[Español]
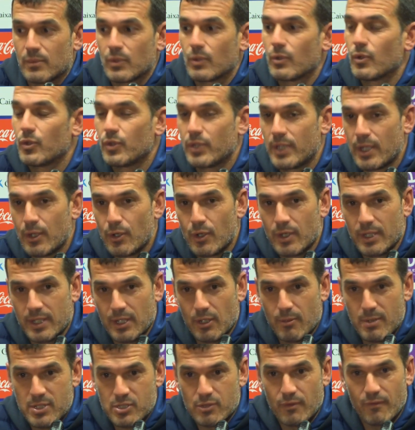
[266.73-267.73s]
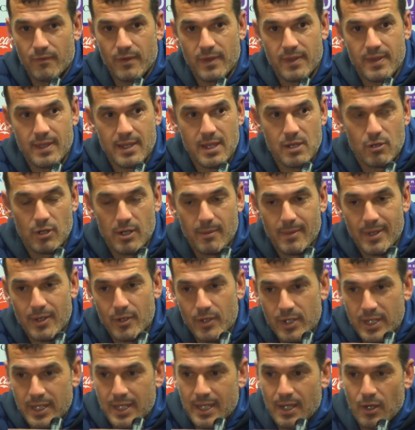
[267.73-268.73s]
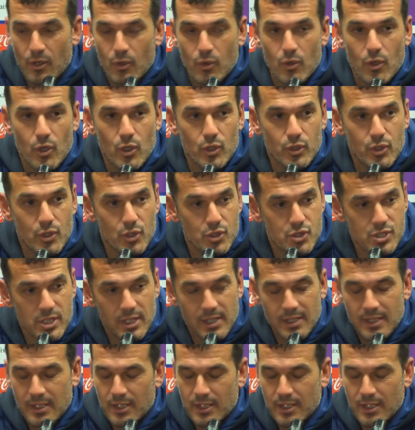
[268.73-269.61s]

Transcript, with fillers: contigo, que tengo más confianza que con la mayoría, o con otros,